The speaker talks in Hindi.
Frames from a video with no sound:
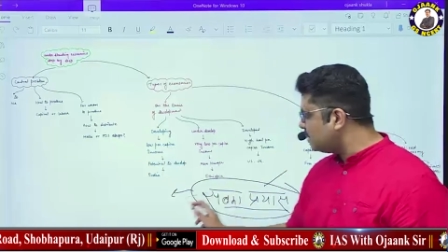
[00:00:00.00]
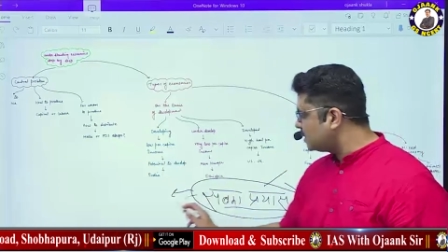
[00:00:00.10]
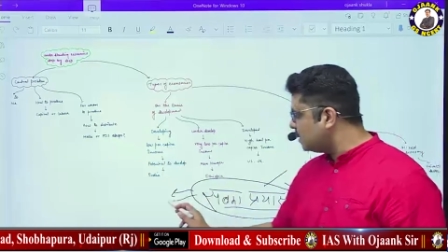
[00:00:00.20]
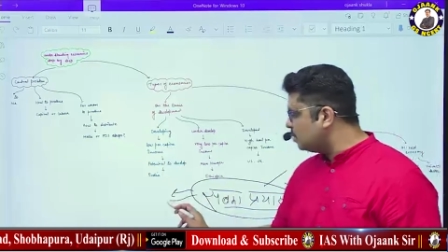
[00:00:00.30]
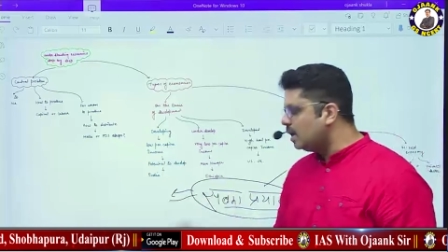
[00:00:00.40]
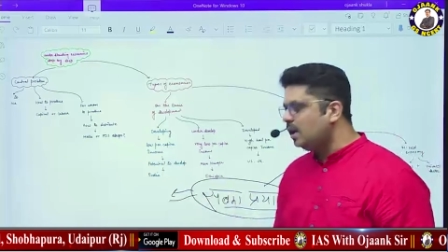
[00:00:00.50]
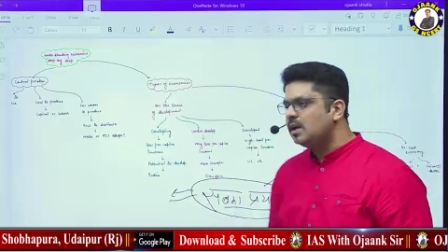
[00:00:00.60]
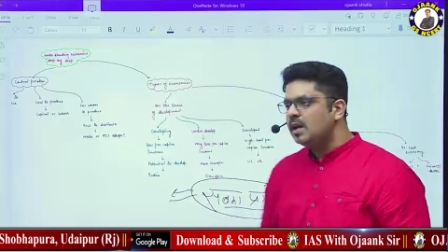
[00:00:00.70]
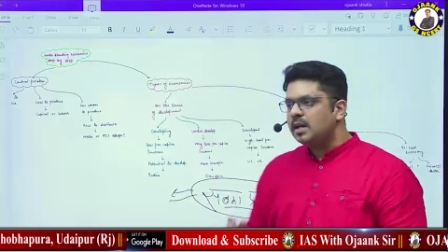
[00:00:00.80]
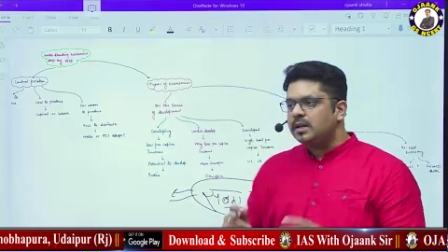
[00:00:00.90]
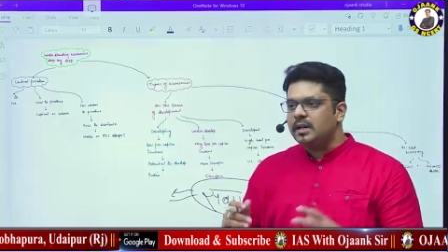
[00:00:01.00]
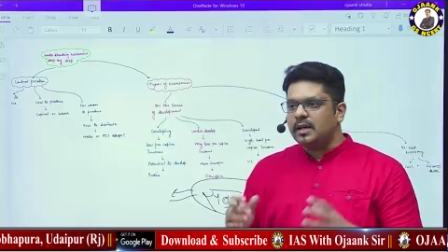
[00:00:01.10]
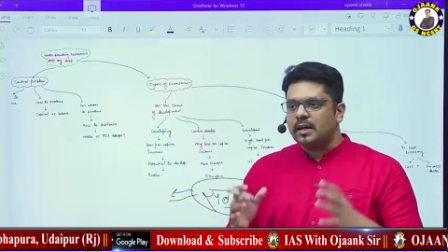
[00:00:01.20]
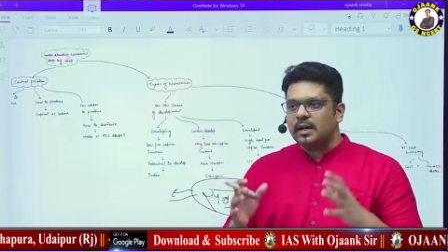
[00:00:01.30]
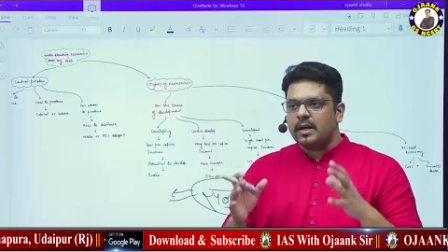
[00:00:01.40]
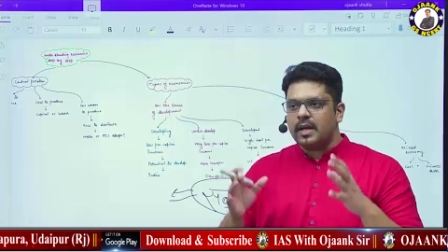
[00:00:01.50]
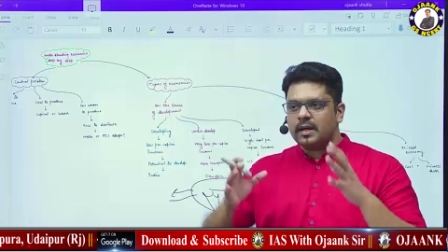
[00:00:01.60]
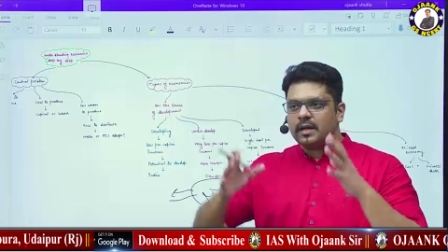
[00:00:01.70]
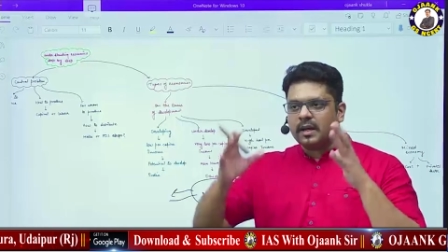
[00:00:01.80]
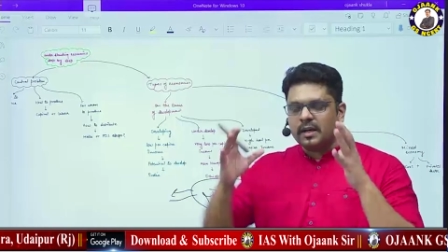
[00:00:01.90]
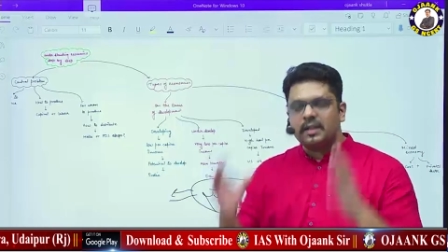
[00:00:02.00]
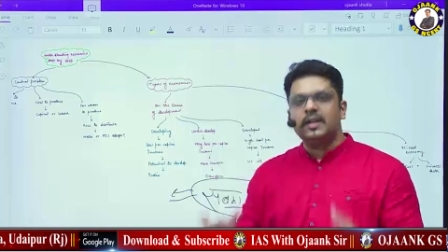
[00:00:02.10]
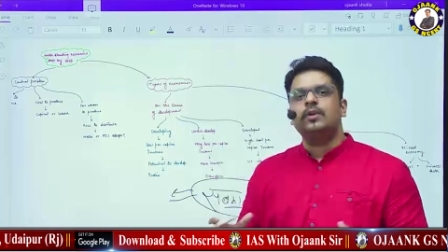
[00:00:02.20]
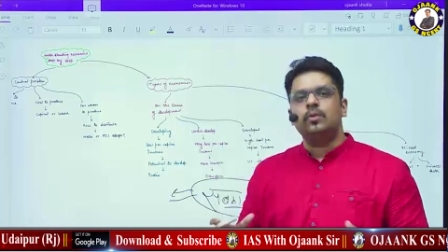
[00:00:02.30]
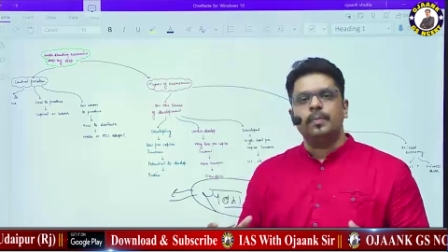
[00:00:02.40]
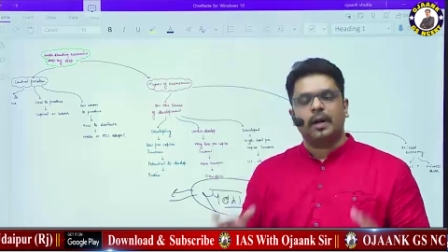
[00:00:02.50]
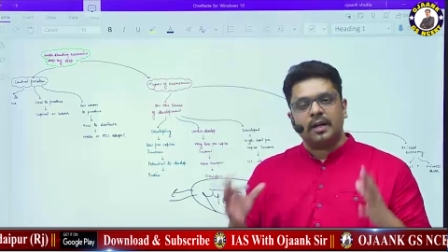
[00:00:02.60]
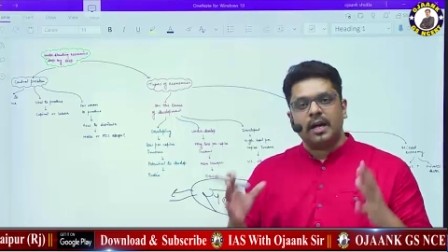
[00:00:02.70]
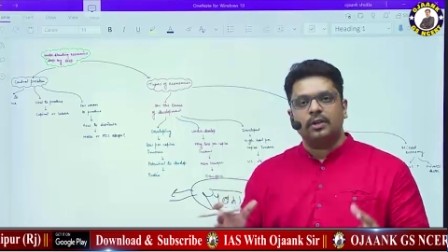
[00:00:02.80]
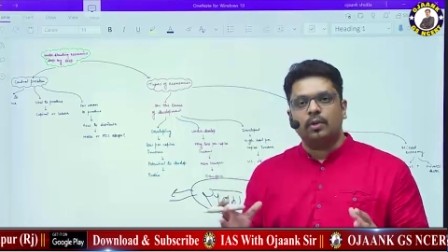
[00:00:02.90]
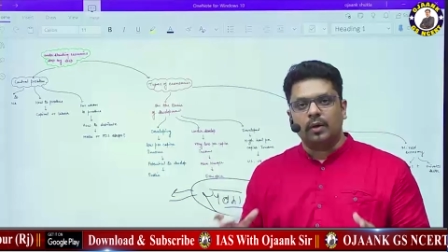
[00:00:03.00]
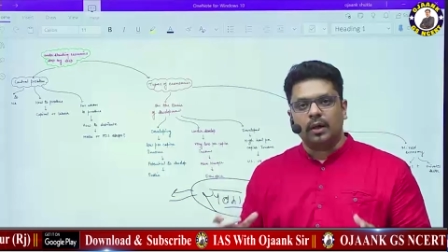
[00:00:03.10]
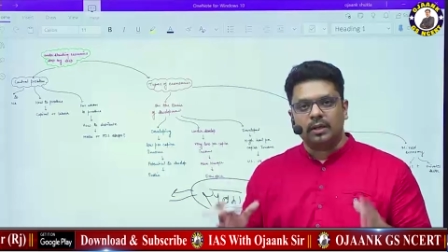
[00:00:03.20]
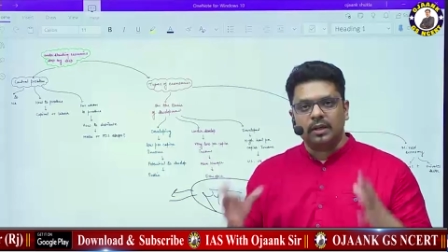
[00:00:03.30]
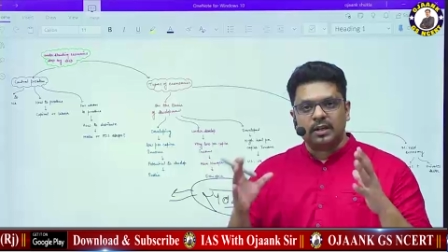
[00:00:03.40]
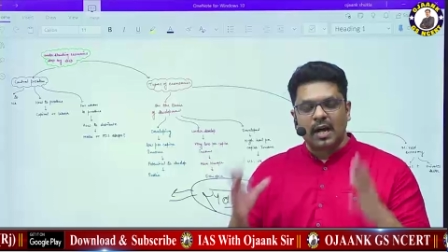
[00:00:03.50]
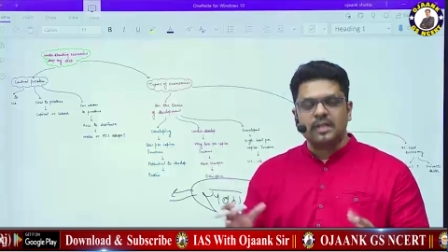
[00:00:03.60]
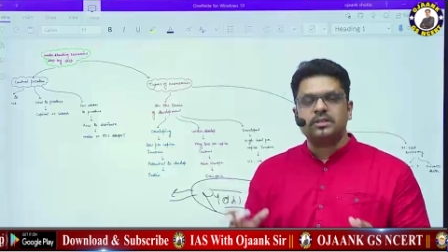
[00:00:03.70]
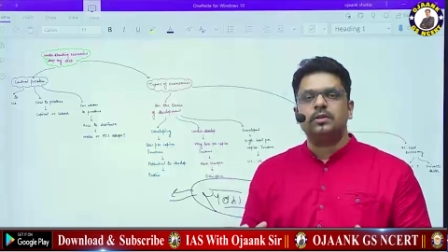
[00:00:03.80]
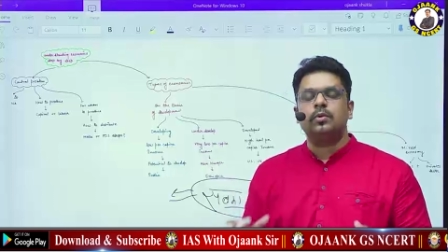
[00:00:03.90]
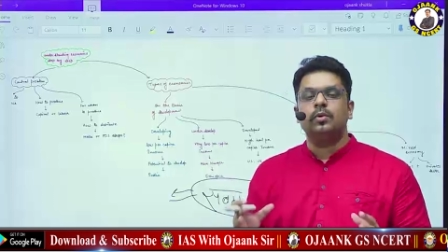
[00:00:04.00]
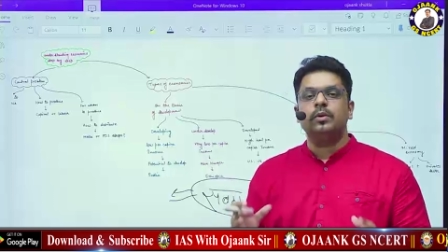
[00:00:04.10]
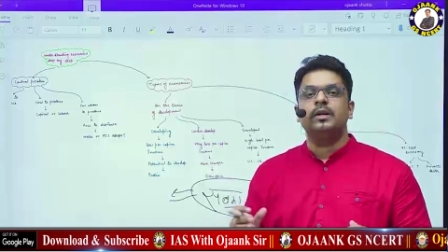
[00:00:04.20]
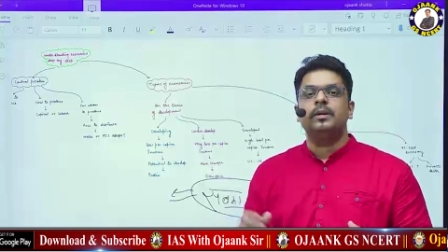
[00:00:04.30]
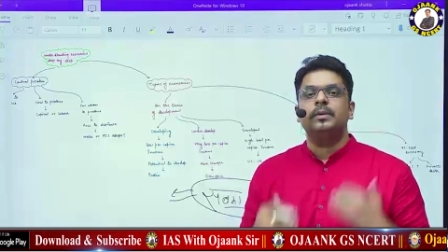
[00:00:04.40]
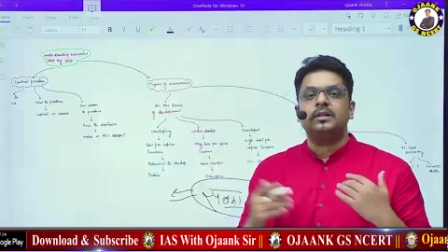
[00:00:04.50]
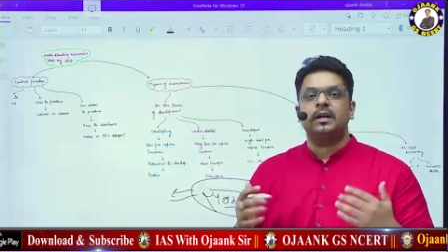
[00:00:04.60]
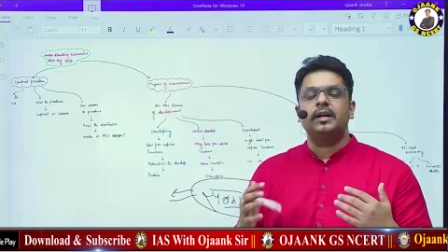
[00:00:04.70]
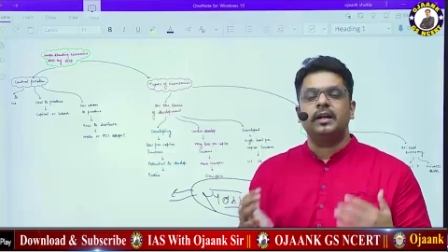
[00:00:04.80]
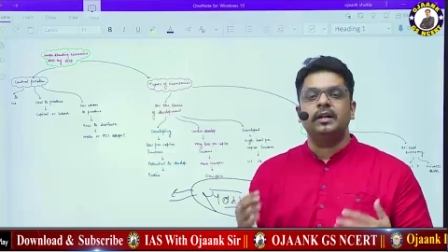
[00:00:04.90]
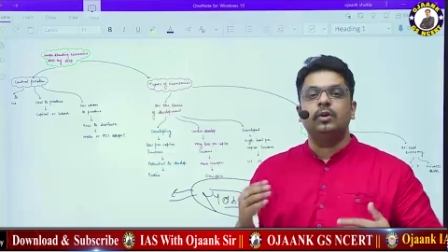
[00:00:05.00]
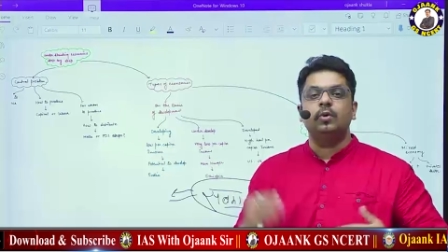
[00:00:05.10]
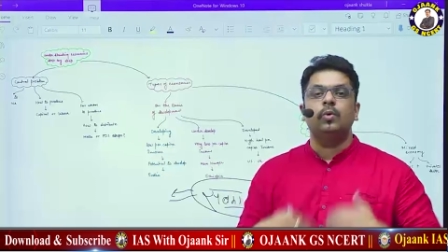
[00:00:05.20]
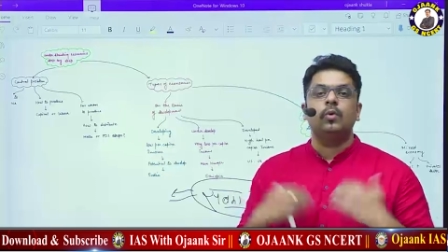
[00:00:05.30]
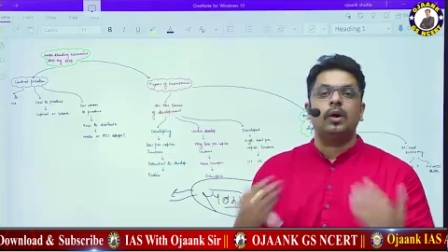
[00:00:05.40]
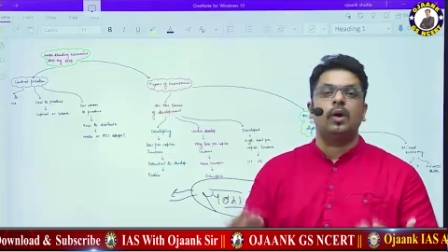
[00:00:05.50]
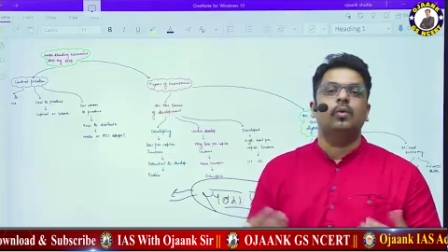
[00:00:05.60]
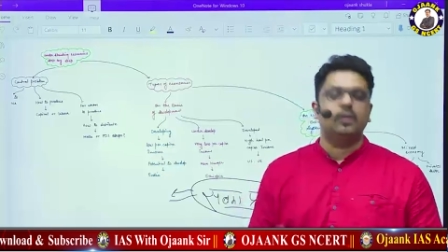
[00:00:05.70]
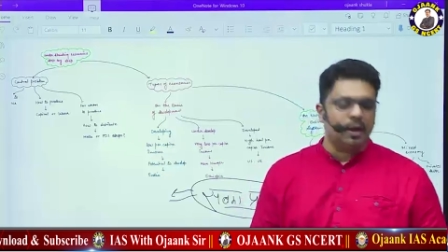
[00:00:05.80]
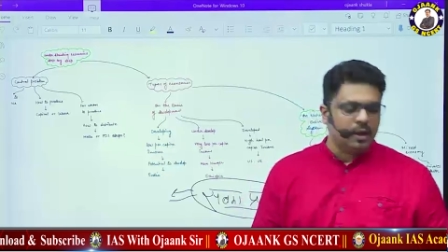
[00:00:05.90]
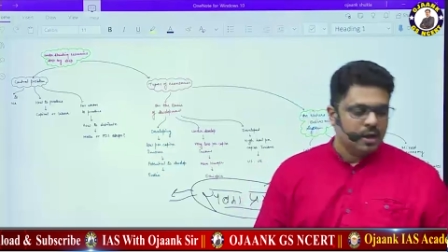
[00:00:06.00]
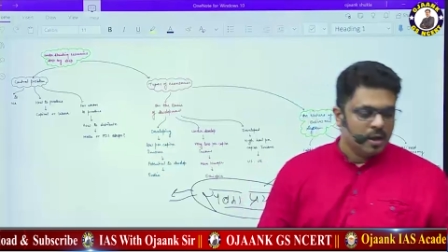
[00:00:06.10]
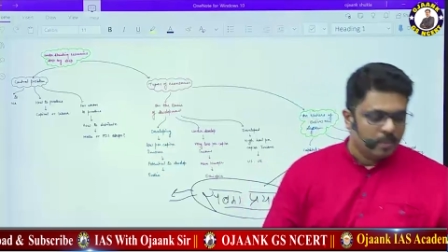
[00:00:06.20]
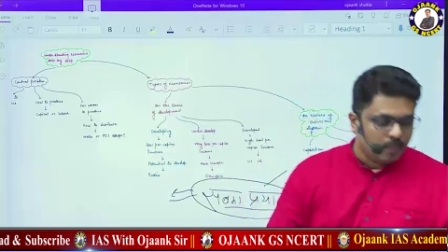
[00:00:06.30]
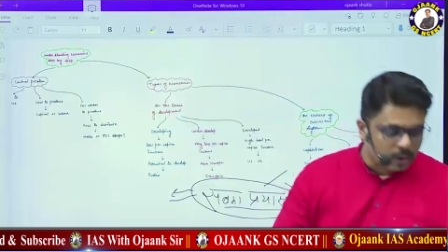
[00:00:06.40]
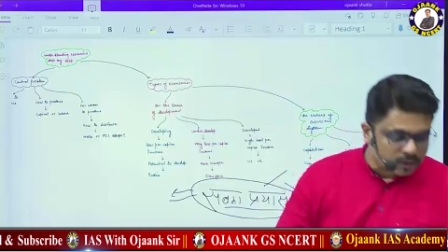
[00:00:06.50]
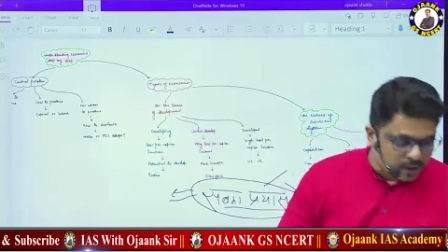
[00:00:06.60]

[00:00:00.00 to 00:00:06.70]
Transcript: मतलब हुआ कि एक कंट्री के रूप में अगर याद होगा कि राष्ट्र को निर्मित करने के लिए लोगों का होना बहुत